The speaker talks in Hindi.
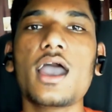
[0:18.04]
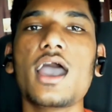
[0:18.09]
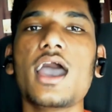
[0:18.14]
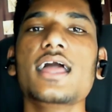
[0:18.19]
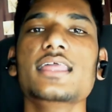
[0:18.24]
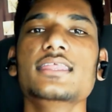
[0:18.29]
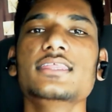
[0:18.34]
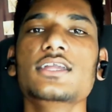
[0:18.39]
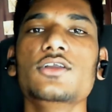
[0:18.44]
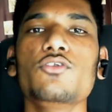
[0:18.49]

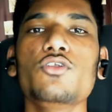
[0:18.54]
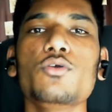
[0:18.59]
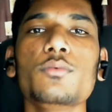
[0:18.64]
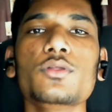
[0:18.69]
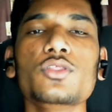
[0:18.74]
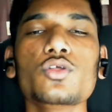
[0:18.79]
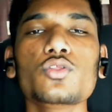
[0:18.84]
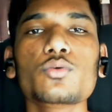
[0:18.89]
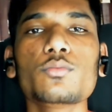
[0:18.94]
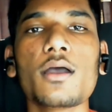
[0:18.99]
आज के वीडियो
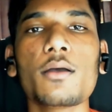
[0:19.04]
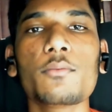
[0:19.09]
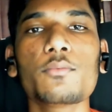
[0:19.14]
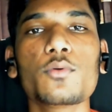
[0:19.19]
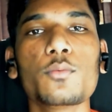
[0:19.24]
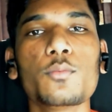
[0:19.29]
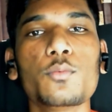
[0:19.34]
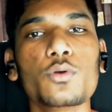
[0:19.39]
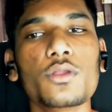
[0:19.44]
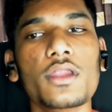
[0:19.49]
में जो तो मैं
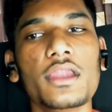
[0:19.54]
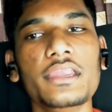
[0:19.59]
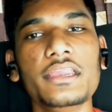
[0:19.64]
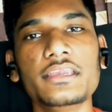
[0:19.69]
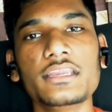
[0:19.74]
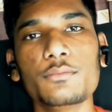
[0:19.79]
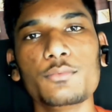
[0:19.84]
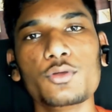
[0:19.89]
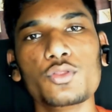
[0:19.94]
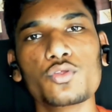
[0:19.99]
आपको पूरा
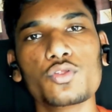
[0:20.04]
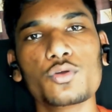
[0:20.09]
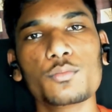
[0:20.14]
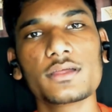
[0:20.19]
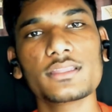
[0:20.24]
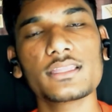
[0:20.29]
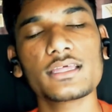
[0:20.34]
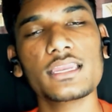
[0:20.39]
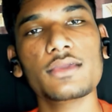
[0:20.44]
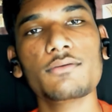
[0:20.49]
डिटेल में जो तो
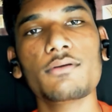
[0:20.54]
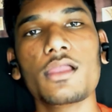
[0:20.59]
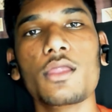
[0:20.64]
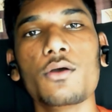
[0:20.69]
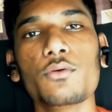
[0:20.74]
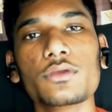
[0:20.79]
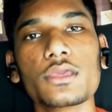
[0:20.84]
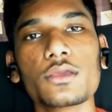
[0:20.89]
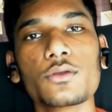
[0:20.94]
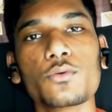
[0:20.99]
बताने वाला
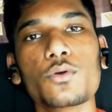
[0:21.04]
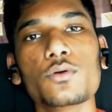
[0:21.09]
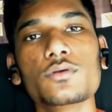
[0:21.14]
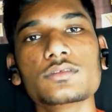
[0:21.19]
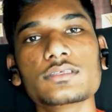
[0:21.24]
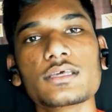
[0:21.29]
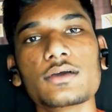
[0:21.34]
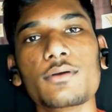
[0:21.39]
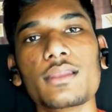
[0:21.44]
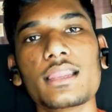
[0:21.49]
हूँ कि कौन
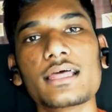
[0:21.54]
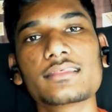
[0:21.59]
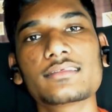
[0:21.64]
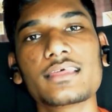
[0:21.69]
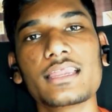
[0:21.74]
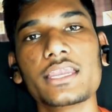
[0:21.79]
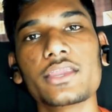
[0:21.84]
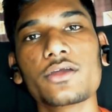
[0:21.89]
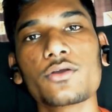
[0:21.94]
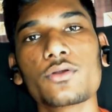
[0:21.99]
सा वाला
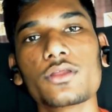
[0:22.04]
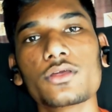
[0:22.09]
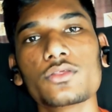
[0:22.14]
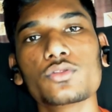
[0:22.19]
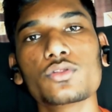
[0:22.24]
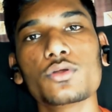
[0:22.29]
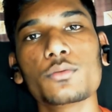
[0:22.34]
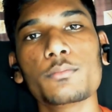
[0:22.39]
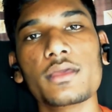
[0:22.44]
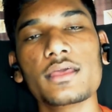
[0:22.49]
स्क्रीन रिकॉर्डर
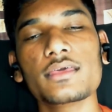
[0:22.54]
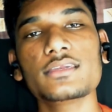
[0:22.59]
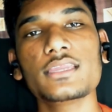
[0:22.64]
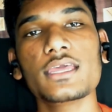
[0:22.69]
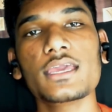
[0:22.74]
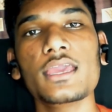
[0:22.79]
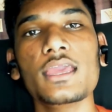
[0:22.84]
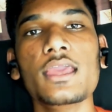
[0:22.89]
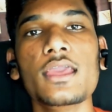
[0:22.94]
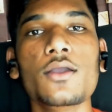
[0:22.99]
जो तो बेस्ट
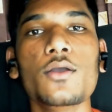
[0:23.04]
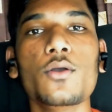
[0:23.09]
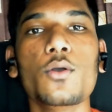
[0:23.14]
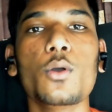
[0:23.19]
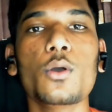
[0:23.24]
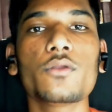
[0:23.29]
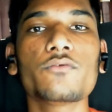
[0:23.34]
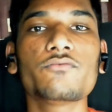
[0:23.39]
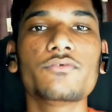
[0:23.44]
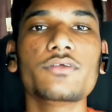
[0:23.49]
है
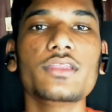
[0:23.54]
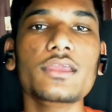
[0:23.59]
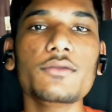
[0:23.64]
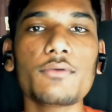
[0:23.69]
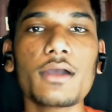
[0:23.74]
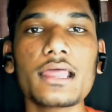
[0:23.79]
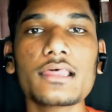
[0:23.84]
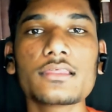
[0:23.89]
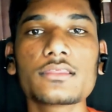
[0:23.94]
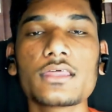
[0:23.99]
और फ्री
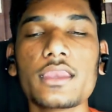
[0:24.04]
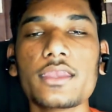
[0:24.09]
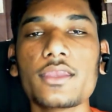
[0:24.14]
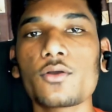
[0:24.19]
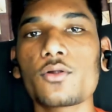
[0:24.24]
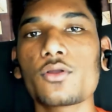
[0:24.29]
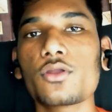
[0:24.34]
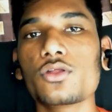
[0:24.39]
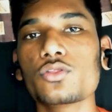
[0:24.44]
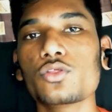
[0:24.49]
वाला स्क्रीन
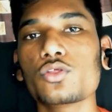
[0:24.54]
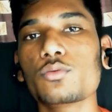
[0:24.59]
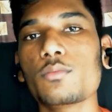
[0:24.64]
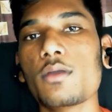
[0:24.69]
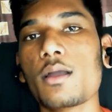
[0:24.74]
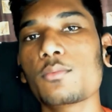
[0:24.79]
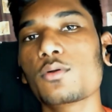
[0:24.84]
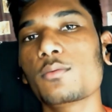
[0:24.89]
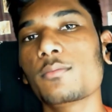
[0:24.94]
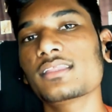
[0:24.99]
रिकॉर्डर जो तो
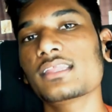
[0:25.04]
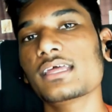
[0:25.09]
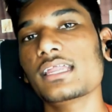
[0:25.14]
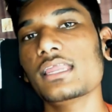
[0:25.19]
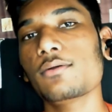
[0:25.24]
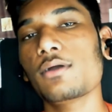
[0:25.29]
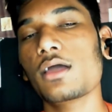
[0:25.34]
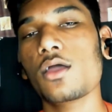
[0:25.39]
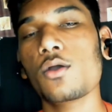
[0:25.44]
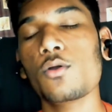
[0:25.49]
मैं आपको
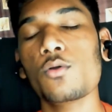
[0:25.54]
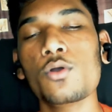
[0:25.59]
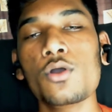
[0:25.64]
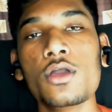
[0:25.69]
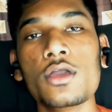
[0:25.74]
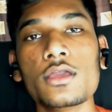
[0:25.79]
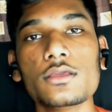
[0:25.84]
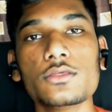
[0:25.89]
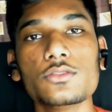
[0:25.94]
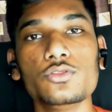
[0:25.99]
बताने वाला हूँ
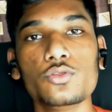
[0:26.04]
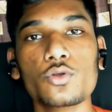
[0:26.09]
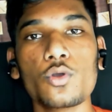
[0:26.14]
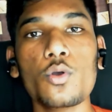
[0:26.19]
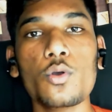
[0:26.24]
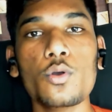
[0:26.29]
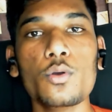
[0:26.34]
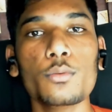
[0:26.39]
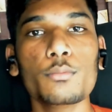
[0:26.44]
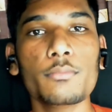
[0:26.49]
जो
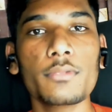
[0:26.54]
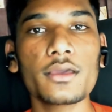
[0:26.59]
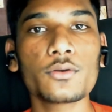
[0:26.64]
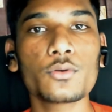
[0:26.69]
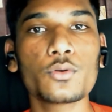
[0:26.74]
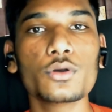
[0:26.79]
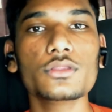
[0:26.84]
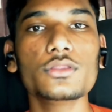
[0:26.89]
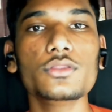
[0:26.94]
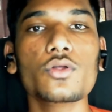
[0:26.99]
मैं
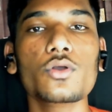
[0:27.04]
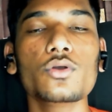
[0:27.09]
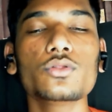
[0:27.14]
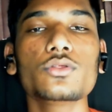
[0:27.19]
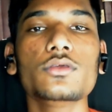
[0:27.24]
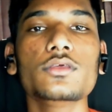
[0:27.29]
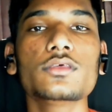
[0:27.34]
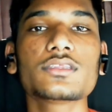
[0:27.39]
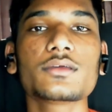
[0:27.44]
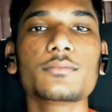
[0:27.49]
खुद जो
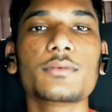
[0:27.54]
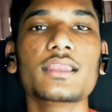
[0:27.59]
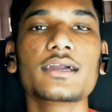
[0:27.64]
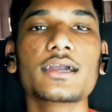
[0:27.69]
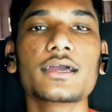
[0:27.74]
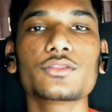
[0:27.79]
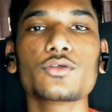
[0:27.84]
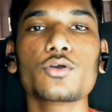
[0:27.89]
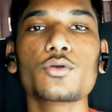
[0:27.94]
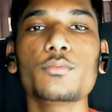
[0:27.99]
तो इस्तेमाल
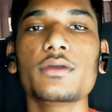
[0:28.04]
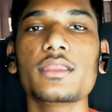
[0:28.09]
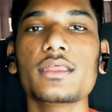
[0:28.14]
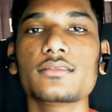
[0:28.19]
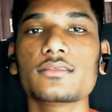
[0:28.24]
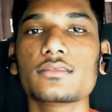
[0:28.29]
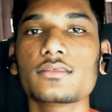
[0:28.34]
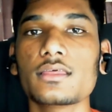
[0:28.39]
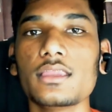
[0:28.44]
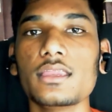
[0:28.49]
करता हूँ मेरे
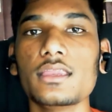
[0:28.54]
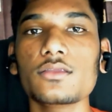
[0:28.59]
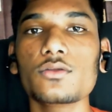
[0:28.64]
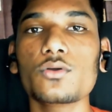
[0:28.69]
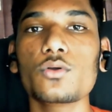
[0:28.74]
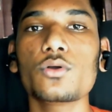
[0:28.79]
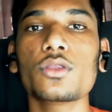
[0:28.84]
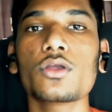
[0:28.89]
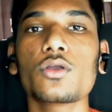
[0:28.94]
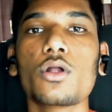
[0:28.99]
स्क्रीन
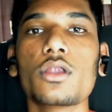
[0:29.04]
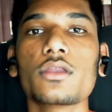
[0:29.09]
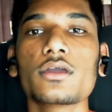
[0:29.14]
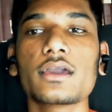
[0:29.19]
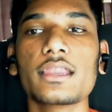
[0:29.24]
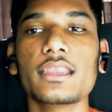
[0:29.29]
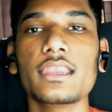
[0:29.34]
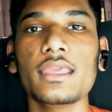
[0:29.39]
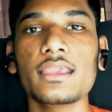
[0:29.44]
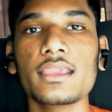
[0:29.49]
को रिकॉर्ड
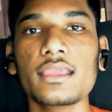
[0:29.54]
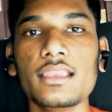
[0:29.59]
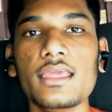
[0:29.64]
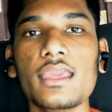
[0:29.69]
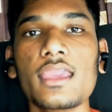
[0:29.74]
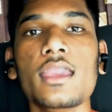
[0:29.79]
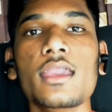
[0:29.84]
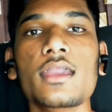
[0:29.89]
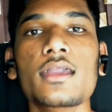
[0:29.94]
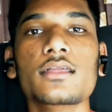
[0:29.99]
करने के
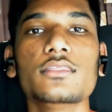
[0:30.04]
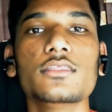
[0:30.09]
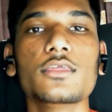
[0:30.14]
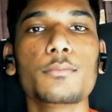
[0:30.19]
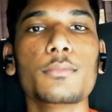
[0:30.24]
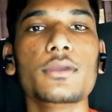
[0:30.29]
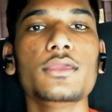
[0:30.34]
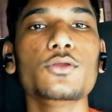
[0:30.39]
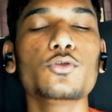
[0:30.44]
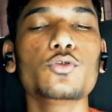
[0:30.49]
लिए
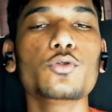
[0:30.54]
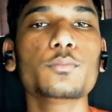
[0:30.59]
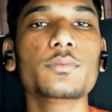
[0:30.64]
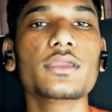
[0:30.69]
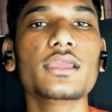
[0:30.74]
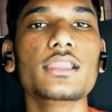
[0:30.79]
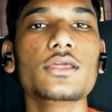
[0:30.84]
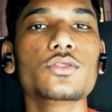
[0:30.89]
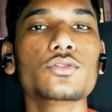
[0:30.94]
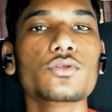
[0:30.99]
जब मैं यूट्यूब
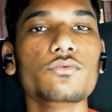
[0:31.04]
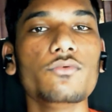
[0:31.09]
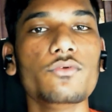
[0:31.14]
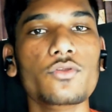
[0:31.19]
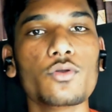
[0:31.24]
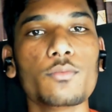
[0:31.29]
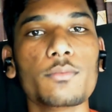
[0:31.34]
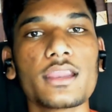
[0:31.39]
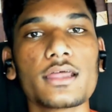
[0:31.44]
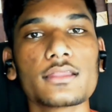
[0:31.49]
के लिए तो
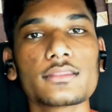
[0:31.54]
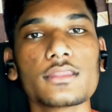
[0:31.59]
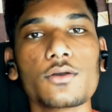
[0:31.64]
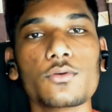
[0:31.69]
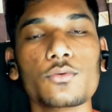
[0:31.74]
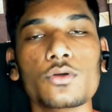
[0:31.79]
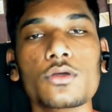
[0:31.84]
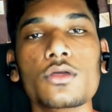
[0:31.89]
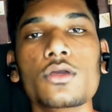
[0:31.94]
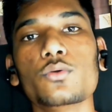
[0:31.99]
वीडियो बनाता
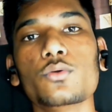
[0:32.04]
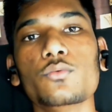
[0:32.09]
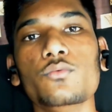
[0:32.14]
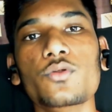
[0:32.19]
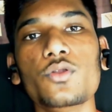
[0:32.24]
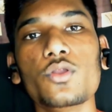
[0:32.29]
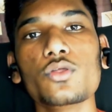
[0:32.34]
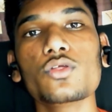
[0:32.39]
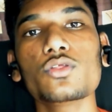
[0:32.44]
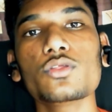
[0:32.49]
हूँ तो
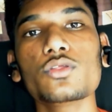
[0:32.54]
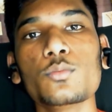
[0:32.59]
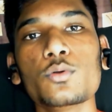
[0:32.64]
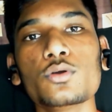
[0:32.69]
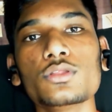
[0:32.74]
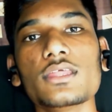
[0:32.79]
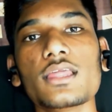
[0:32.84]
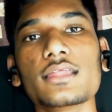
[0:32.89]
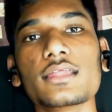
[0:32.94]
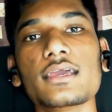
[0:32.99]
वीडियो जो तो
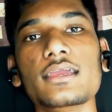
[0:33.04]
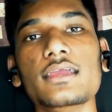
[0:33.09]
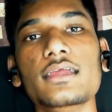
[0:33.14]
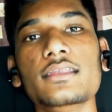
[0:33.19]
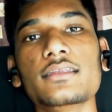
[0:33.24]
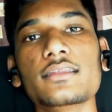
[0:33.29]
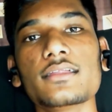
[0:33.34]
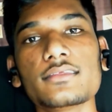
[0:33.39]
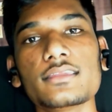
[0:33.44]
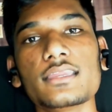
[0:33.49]
बहुत ही ज़्यादा
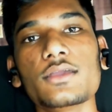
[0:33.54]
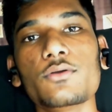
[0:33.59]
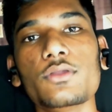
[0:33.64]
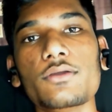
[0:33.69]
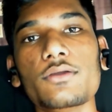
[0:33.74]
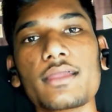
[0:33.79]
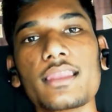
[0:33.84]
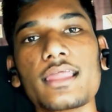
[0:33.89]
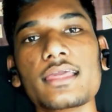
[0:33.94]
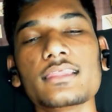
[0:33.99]
इंटरेस्टिंग
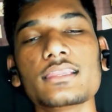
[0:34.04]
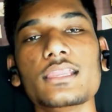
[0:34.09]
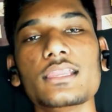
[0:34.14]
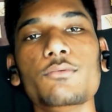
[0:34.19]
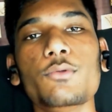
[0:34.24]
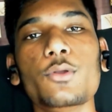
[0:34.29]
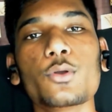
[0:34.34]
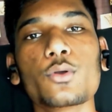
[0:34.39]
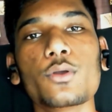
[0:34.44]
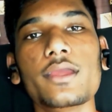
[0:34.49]
होने वाला है इसलिए
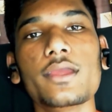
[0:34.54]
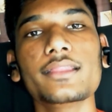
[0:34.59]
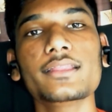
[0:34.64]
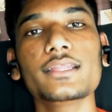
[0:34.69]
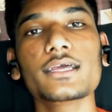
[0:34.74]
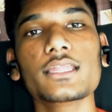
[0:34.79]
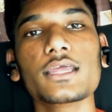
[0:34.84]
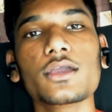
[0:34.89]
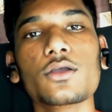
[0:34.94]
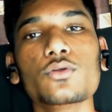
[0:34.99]
वीडियो को एंड
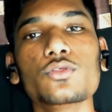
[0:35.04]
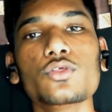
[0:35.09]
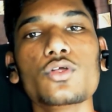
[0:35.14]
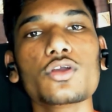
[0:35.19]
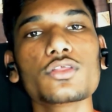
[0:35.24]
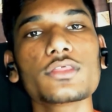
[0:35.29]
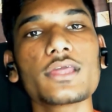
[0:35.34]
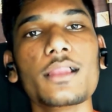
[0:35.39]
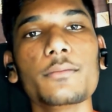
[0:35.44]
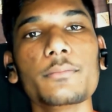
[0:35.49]
तक देखो जो
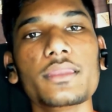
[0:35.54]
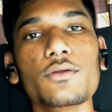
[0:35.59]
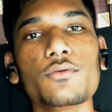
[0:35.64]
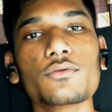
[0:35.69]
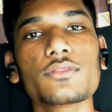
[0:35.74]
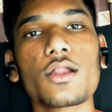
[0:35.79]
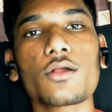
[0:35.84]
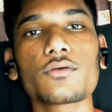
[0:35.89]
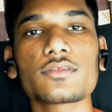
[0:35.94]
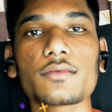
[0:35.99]
लोग चैनल पर नहीं
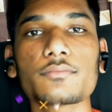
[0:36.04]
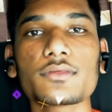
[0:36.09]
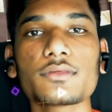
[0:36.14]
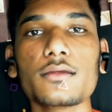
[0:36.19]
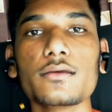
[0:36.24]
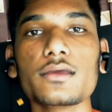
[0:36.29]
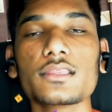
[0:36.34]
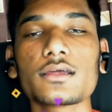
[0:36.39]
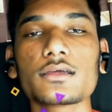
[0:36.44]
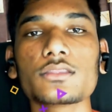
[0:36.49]
चैनल
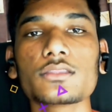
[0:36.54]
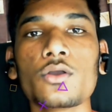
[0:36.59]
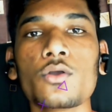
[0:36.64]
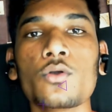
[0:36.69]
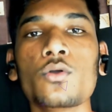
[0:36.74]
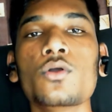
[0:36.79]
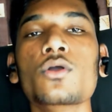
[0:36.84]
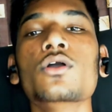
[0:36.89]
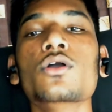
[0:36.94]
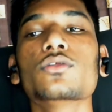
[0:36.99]
सब्सक्राइब कर सकते
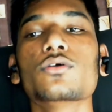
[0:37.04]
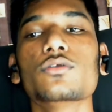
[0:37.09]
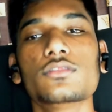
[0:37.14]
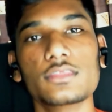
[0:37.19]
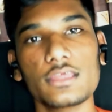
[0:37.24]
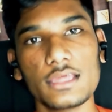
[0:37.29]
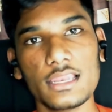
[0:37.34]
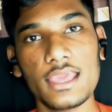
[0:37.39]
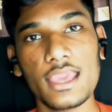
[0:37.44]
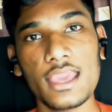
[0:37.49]
हो तो
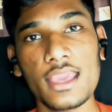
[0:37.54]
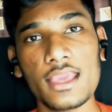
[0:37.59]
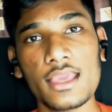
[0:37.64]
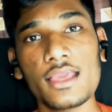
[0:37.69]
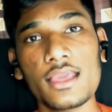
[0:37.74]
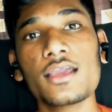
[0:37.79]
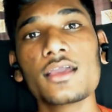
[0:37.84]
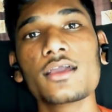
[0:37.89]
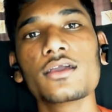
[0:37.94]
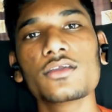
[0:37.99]
चलिए
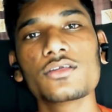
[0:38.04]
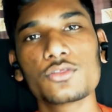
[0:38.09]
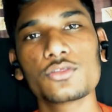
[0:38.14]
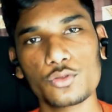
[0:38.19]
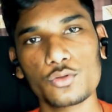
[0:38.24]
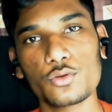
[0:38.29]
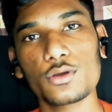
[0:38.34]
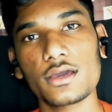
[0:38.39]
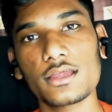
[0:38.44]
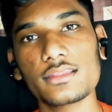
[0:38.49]

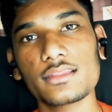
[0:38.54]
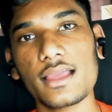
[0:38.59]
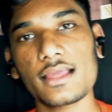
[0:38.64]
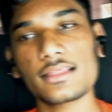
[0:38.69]
शुरू करते हैं